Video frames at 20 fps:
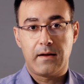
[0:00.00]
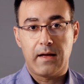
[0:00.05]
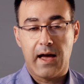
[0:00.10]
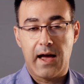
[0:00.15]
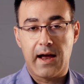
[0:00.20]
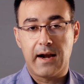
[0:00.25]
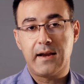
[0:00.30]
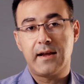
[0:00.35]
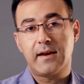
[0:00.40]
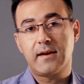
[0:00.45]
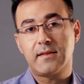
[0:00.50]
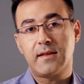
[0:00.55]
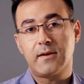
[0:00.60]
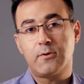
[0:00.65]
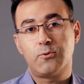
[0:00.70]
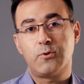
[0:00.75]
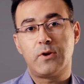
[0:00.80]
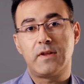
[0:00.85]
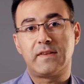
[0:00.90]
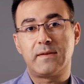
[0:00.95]
Her ne
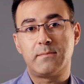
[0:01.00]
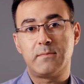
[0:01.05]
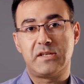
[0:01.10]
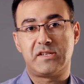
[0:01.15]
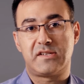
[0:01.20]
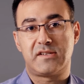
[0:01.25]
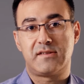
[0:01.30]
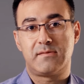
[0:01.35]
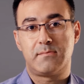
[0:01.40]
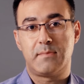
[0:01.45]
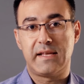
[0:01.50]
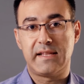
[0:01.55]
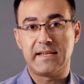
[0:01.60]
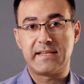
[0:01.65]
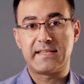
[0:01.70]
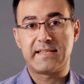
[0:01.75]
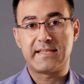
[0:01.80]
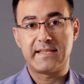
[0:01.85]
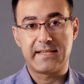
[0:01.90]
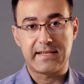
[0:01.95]
kadar üretim için
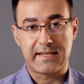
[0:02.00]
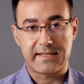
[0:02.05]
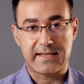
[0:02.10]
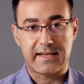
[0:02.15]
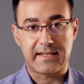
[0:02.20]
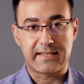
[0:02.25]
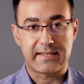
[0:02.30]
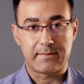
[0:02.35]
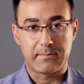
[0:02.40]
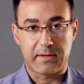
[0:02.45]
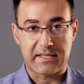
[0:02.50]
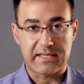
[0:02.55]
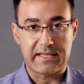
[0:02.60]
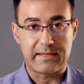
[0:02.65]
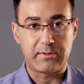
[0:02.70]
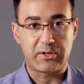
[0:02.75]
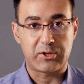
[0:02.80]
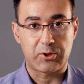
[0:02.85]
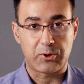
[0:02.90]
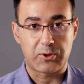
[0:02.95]
belirsizliğin azaltılması
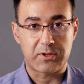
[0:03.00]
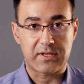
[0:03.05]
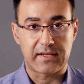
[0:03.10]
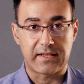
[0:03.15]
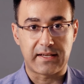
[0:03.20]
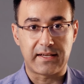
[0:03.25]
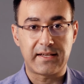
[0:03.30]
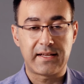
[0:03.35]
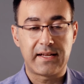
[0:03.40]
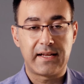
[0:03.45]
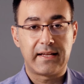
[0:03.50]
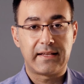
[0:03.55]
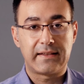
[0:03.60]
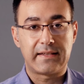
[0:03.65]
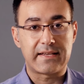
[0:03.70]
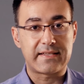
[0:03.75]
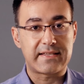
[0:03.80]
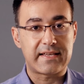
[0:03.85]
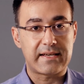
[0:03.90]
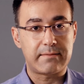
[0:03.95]
iyi bir şey olsa da
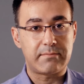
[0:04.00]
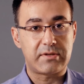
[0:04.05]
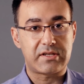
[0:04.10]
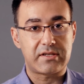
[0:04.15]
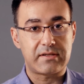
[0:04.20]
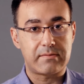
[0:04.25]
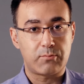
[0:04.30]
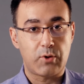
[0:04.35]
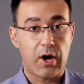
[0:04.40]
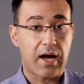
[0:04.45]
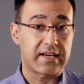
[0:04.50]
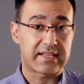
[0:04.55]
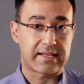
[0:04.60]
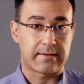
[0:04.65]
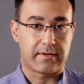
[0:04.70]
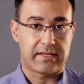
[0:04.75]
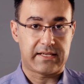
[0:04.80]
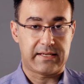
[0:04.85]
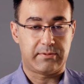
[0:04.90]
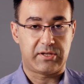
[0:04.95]
tasarım için bu her
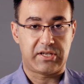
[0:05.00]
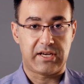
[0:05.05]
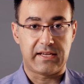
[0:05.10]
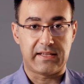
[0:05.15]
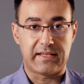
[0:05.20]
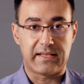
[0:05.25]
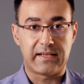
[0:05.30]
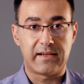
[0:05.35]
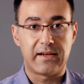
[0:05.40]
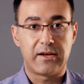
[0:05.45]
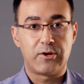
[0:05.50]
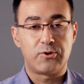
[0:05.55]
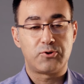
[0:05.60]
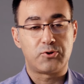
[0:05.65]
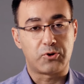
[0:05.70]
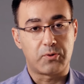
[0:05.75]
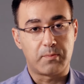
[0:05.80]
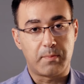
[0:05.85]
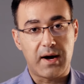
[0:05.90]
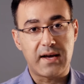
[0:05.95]
zaman iyi bir şey değil.
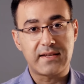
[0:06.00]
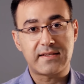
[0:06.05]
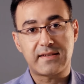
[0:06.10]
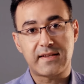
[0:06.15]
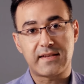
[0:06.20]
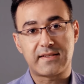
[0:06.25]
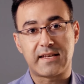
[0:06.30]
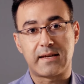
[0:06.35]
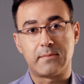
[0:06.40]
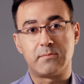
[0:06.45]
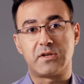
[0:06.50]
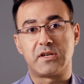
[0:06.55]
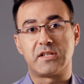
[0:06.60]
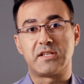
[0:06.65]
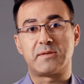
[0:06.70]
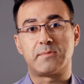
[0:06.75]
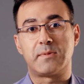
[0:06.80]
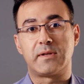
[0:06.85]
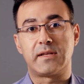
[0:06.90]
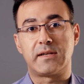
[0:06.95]
Çünkü bazı tasarım
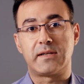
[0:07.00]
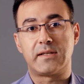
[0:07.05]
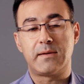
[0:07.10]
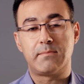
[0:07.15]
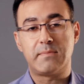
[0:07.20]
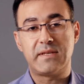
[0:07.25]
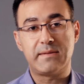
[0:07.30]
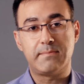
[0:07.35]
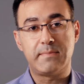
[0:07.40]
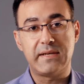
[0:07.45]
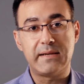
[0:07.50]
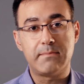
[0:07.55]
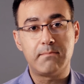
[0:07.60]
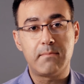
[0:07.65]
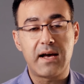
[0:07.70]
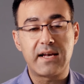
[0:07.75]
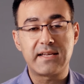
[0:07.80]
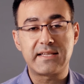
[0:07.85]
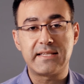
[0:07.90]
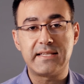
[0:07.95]
çalışmalarında biz
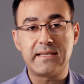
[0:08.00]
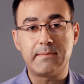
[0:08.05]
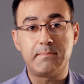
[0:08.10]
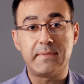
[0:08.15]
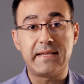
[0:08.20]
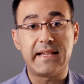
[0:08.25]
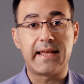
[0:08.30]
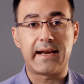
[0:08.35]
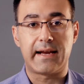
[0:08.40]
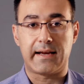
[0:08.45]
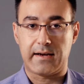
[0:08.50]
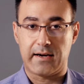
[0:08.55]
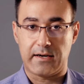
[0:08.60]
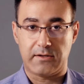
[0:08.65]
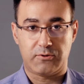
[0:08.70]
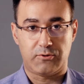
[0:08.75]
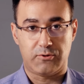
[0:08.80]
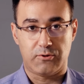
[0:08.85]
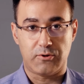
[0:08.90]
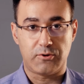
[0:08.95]
bilinmezliği bilerek
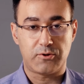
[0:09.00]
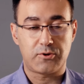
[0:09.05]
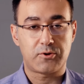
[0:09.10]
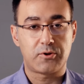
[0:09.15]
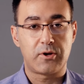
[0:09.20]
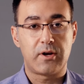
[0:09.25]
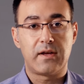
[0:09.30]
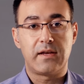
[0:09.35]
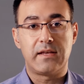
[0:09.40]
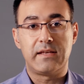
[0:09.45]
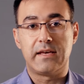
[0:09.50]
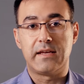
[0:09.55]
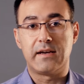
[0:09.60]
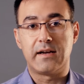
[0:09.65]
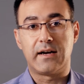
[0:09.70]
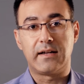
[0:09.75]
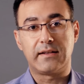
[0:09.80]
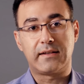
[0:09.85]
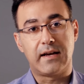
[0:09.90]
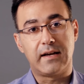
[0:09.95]
arttırıyoruz.
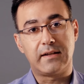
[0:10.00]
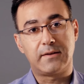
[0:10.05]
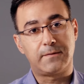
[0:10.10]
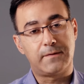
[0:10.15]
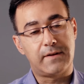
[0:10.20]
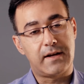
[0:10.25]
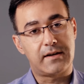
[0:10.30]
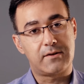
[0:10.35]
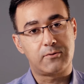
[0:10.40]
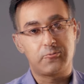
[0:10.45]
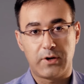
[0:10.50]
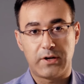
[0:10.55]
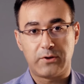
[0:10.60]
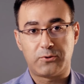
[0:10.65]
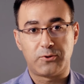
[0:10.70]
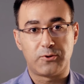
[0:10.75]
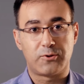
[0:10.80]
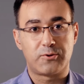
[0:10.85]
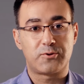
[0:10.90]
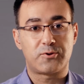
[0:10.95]
Yeni alternatifler
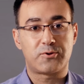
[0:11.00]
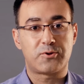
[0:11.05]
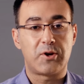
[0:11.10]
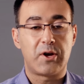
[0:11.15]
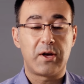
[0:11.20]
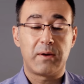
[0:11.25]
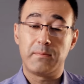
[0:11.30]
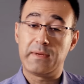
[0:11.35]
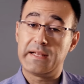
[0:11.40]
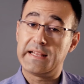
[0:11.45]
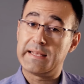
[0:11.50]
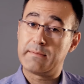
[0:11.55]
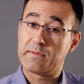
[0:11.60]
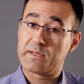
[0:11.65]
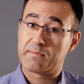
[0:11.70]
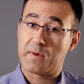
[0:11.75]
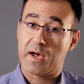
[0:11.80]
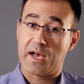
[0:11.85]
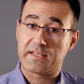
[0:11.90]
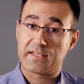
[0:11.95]
üretiyoruz,
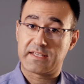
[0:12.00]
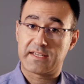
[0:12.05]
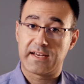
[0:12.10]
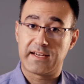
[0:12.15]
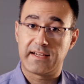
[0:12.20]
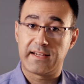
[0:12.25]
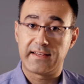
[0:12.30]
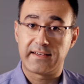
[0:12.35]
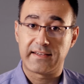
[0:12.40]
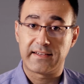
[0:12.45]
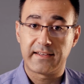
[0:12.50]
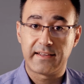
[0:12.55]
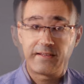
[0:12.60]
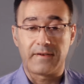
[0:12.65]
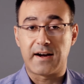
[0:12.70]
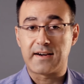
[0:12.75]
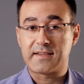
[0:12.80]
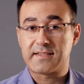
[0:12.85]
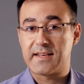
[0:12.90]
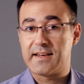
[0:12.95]
bildiğimiz bazı şeyleri
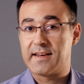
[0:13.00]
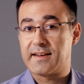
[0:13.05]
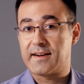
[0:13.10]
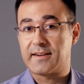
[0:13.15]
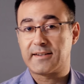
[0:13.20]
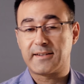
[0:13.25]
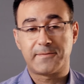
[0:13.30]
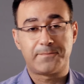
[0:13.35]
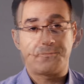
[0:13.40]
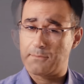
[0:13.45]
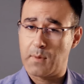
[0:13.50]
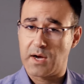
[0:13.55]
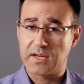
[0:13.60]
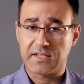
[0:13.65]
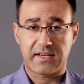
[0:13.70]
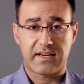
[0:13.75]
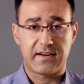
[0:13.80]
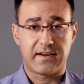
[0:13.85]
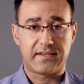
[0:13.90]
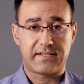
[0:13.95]
varsayarak
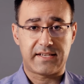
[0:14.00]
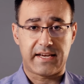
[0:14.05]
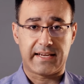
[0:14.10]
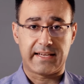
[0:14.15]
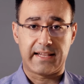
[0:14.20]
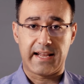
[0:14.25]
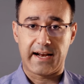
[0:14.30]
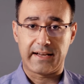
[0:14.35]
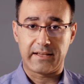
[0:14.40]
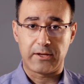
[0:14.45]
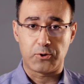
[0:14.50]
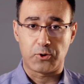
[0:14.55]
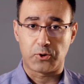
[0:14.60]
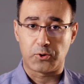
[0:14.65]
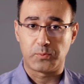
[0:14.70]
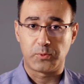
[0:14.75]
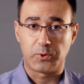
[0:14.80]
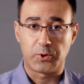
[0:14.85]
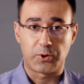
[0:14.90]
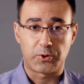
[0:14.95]
başka şekillerde
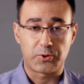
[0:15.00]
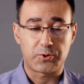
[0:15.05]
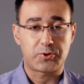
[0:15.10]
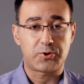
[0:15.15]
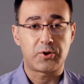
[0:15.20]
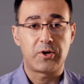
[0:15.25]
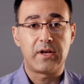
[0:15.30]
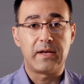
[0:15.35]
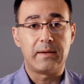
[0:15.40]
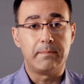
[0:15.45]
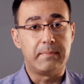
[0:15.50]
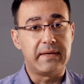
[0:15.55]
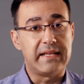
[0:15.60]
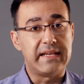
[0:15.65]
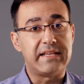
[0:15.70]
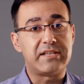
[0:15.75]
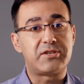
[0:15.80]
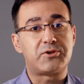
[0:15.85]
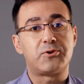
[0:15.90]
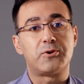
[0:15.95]
yorumluyoruz,
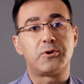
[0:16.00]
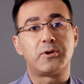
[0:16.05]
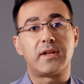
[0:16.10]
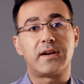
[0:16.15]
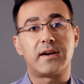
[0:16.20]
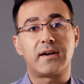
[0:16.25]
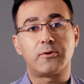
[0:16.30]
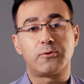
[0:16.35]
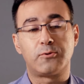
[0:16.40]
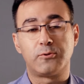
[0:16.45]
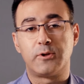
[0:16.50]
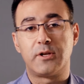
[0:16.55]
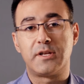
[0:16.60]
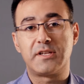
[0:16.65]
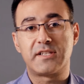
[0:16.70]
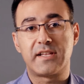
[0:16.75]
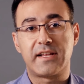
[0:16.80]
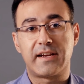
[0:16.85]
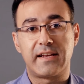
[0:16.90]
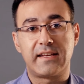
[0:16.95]
bilinçli olarak
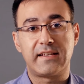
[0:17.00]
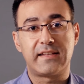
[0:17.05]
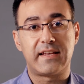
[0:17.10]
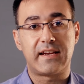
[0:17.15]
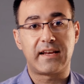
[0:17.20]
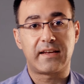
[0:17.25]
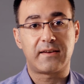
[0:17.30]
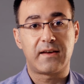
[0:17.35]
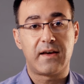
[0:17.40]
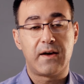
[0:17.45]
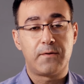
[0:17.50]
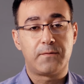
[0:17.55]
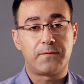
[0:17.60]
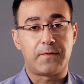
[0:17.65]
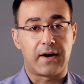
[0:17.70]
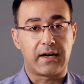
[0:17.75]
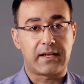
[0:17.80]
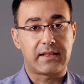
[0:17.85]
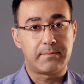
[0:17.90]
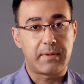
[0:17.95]
kullanıcılara giderek
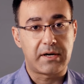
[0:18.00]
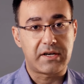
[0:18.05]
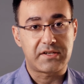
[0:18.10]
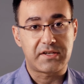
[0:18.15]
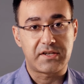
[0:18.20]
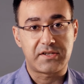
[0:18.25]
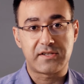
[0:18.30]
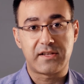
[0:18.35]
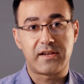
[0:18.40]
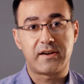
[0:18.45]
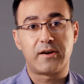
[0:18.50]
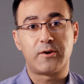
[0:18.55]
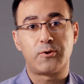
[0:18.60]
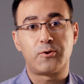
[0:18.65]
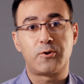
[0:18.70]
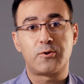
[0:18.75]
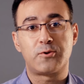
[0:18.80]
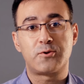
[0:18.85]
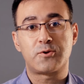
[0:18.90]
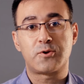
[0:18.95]
farklı bakış açıları
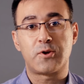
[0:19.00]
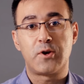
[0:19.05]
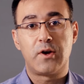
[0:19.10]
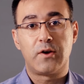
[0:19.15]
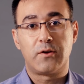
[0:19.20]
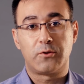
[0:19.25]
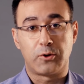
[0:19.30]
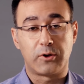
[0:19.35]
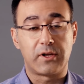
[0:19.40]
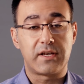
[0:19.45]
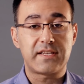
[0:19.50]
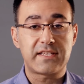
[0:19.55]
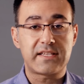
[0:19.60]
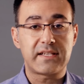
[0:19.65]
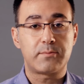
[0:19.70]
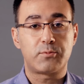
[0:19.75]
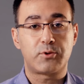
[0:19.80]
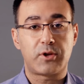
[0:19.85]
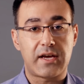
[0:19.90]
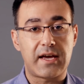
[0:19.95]
arıyoruz.
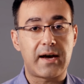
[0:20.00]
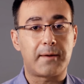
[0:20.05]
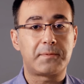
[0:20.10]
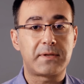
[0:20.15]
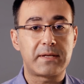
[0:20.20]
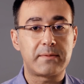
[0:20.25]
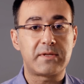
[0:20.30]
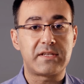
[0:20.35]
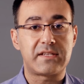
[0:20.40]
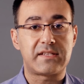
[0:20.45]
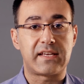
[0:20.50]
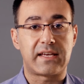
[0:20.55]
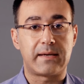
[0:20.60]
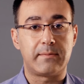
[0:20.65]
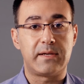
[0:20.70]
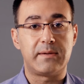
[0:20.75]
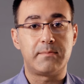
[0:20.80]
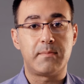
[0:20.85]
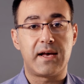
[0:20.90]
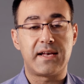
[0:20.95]
Dolayısıyla bu da yaptığımız
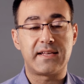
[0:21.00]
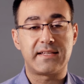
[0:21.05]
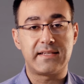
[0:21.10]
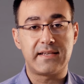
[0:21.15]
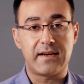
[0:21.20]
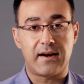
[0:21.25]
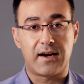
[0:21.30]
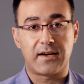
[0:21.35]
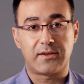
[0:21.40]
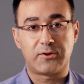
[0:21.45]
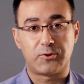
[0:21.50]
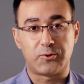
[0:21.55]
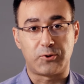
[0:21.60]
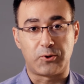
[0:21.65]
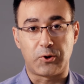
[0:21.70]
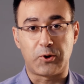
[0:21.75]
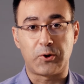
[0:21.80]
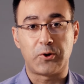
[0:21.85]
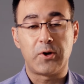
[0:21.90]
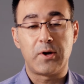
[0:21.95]
işteki bilinmezliği
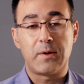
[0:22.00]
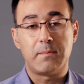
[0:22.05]
arttırıyor.